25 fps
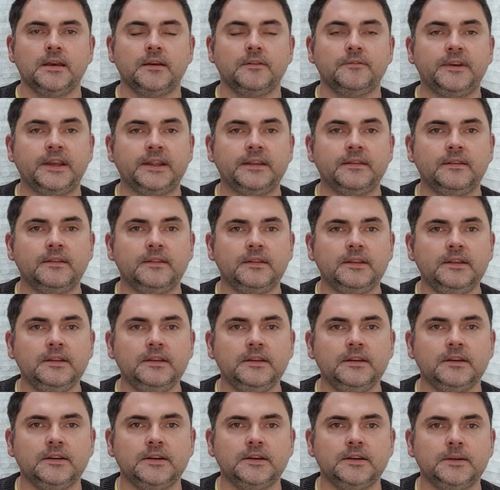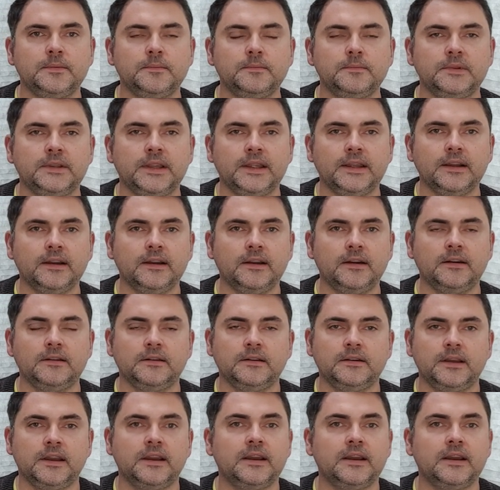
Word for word: Wenn Sie ähm, länger